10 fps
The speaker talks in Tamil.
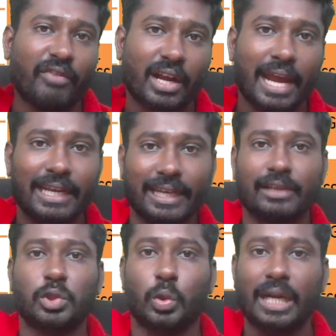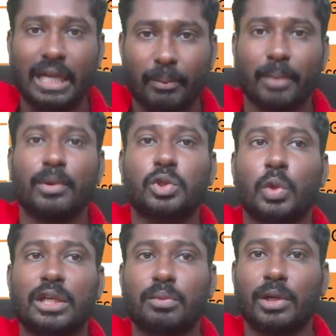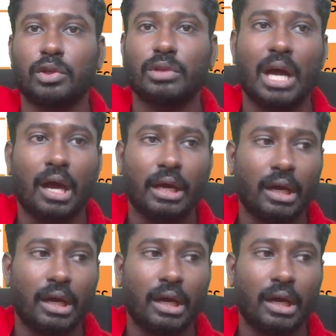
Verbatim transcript: ஃபார் ஐடிஐ ஸ்டூடெண்ட் டிப்ளமோ ஸ்டூடெண்ட்ஸ் மட்டும்தான்